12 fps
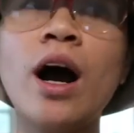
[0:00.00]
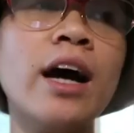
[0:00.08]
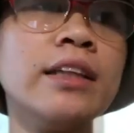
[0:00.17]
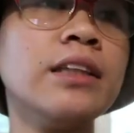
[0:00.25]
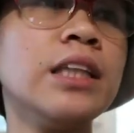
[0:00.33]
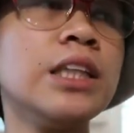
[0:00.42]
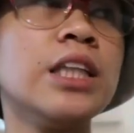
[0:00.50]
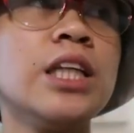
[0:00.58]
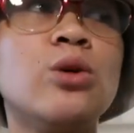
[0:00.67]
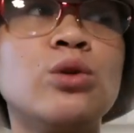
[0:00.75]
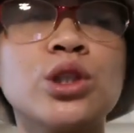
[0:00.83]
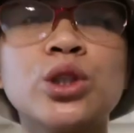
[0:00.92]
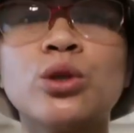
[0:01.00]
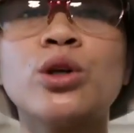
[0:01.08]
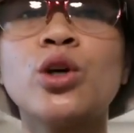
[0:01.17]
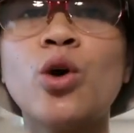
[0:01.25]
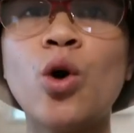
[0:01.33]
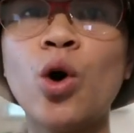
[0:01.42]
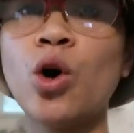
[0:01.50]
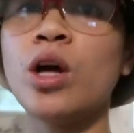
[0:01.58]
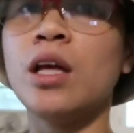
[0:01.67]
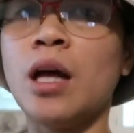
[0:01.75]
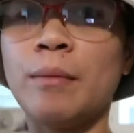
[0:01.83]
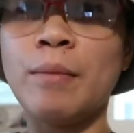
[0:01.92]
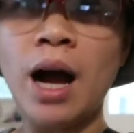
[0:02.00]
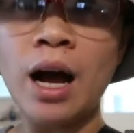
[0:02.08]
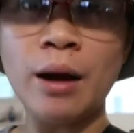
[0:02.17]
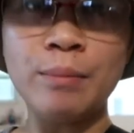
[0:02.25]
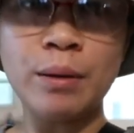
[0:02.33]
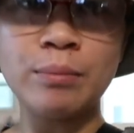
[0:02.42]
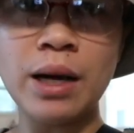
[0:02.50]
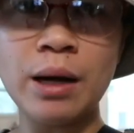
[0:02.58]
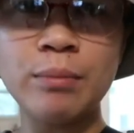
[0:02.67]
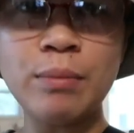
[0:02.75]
At hindi ko sure kung makakapag-vlog